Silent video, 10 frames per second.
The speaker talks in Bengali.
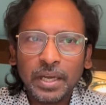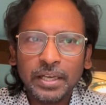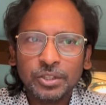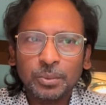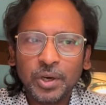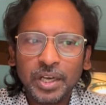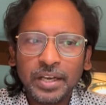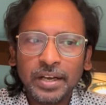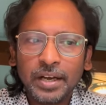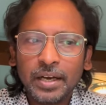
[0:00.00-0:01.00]
এই সময়
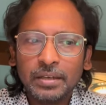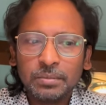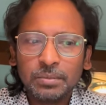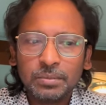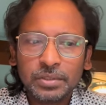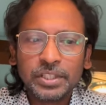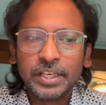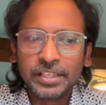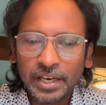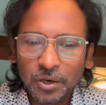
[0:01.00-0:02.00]
সে
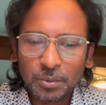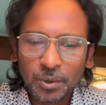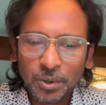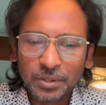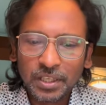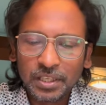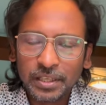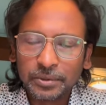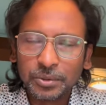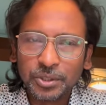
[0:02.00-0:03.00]
সেনা কর্মকর্তা
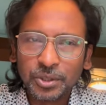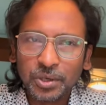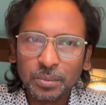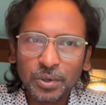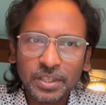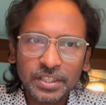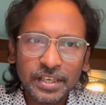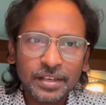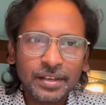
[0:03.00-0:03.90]
তাদেরকে উদ্দেশ্য করে বলে যে